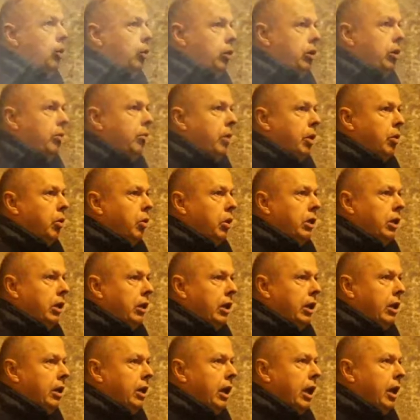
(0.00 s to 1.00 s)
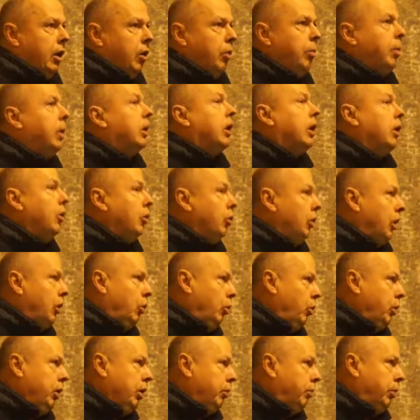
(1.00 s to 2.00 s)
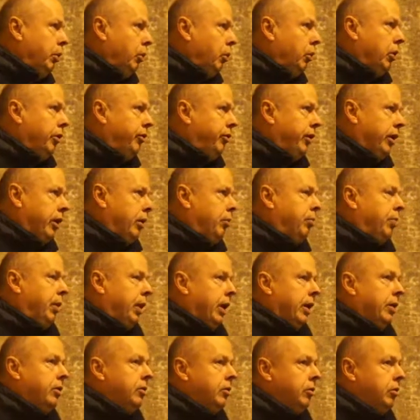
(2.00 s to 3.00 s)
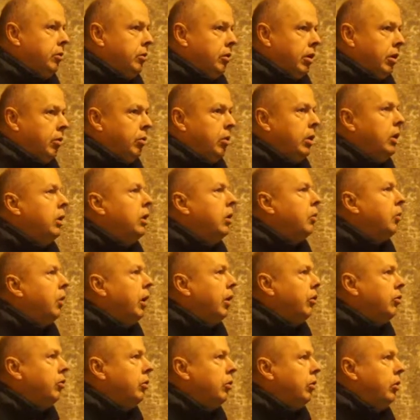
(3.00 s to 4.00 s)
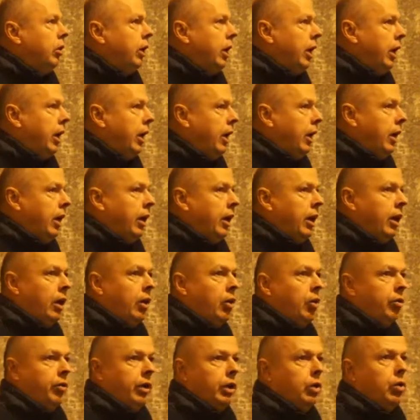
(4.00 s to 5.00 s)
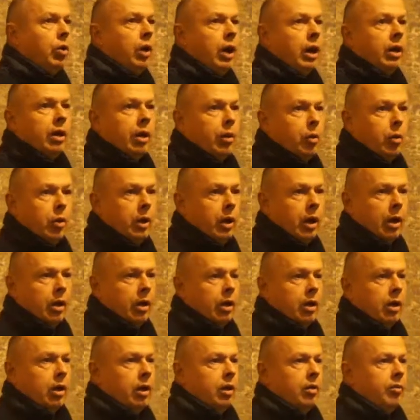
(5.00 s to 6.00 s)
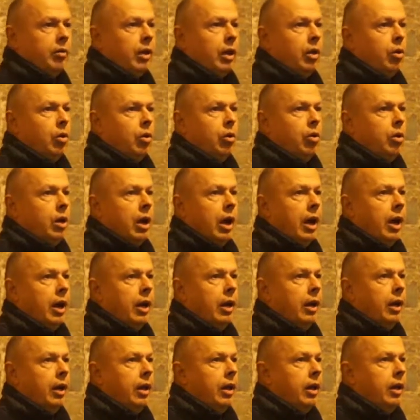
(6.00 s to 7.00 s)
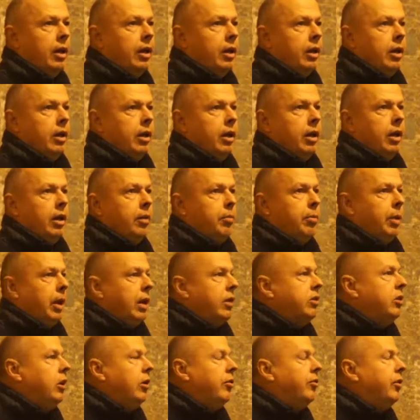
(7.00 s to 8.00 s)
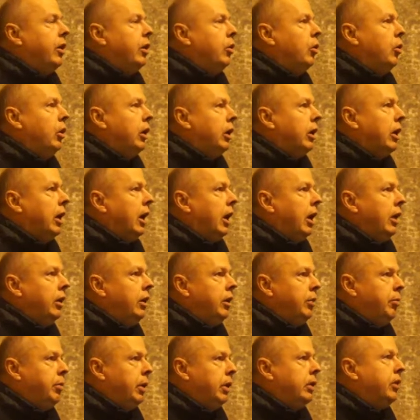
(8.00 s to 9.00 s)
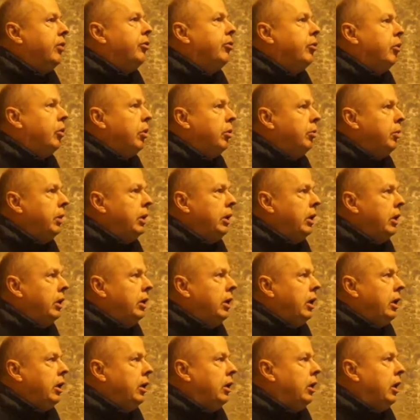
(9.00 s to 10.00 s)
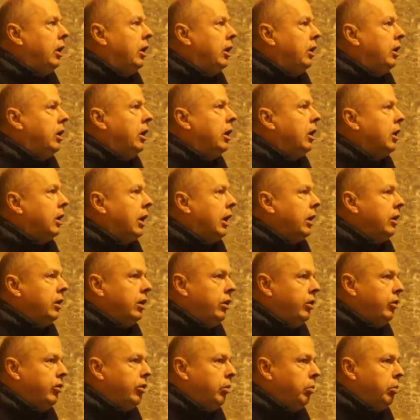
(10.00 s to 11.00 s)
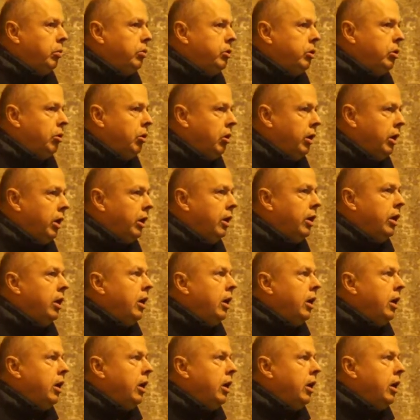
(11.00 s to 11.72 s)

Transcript: di ruota del carro perché non è lui più a fare il prezzo e quindi questo è, è, lo vedo anche qui a, livello locale, i prezzi li fanno le grandi piattaforme di, di, delle, della grande distribuzione,